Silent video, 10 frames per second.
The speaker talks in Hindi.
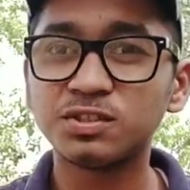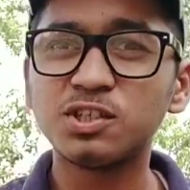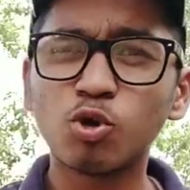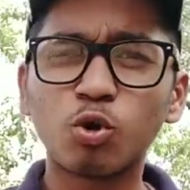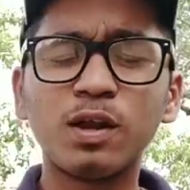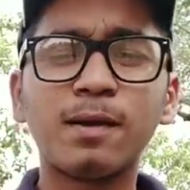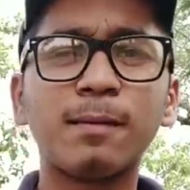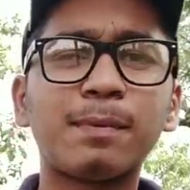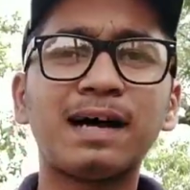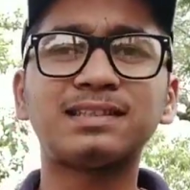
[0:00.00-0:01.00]
जिन लोगों ने
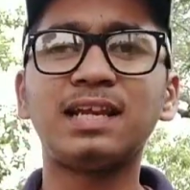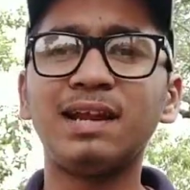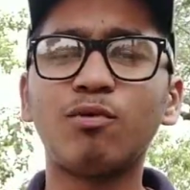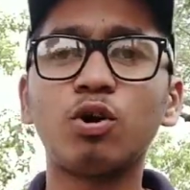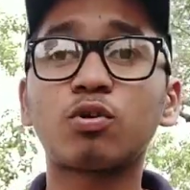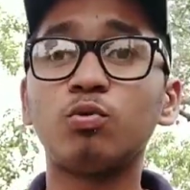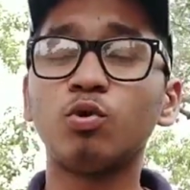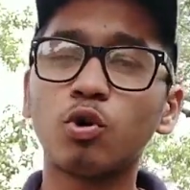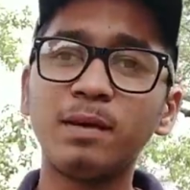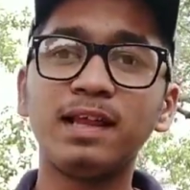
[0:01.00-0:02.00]
के पास है रिवोल्ट
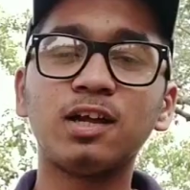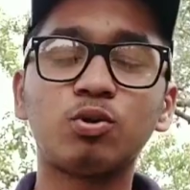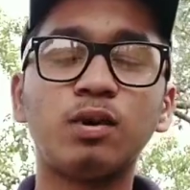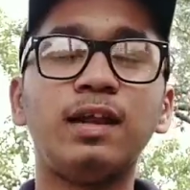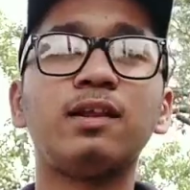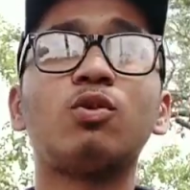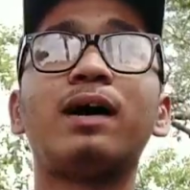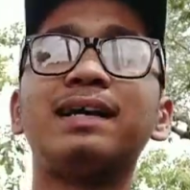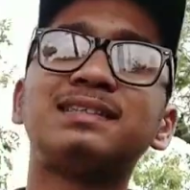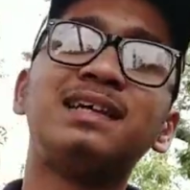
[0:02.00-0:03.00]
उनको भी दिक्कत हो रही है
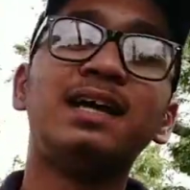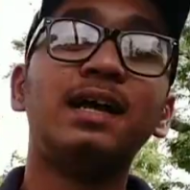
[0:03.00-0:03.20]
तो गाइस